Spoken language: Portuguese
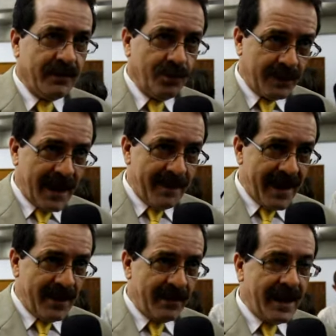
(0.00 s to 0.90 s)
do
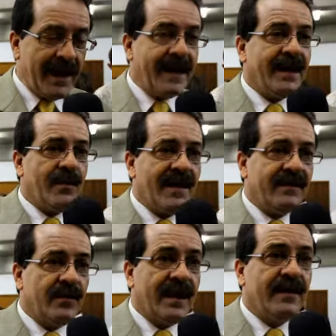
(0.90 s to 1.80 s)
trabalho na
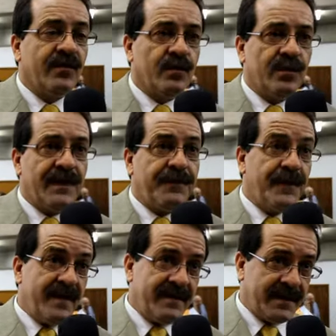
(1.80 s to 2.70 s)
adequação da estrutura
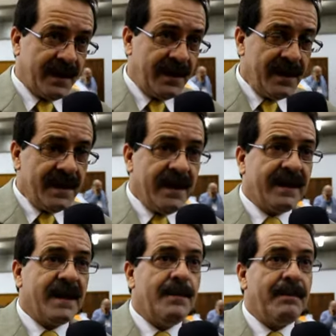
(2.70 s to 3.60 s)
física e
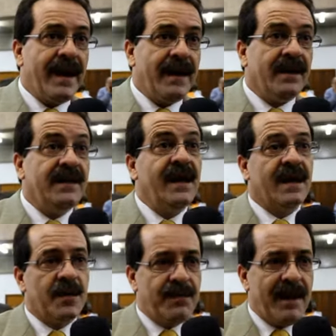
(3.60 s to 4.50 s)
também de
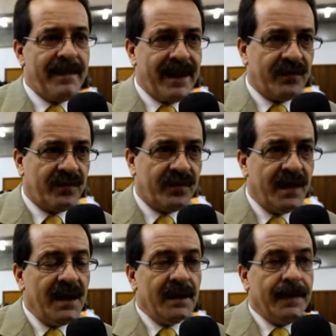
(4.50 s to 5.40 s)
equipamentos
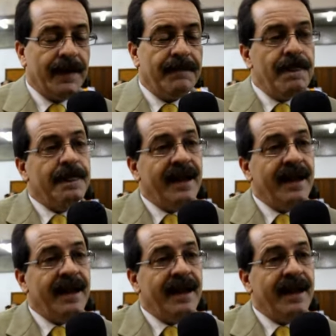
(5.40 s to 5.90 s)
né,